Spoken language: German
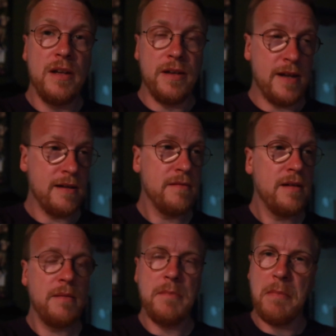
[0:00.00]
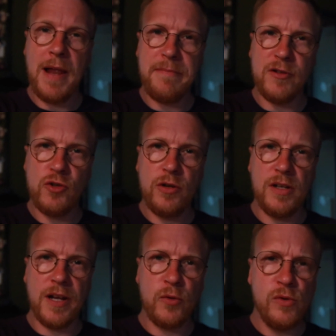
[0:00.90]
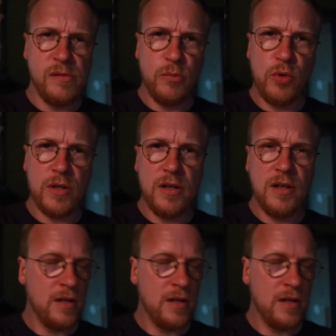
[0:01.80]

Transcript: Nee, wir bleiben hier schön in der kühlen Bude